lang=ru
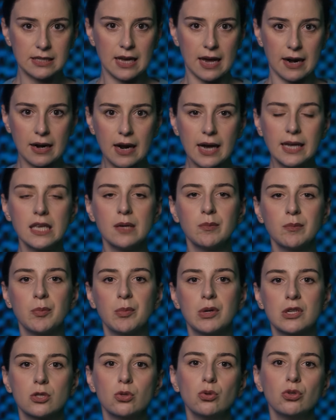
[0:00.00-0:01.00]
заранее
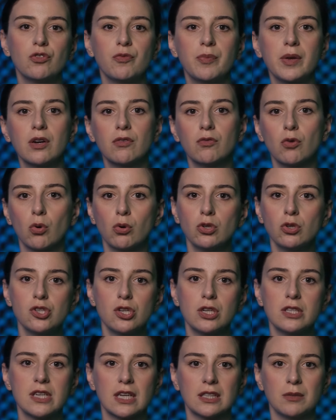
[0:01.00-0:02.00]
мобилизует в первую
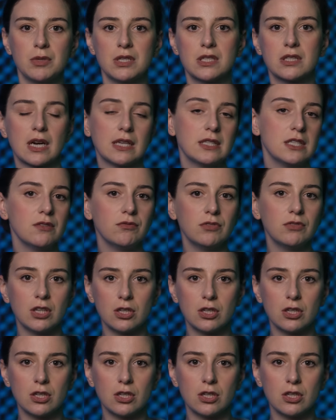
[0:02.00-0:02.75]
очередь административный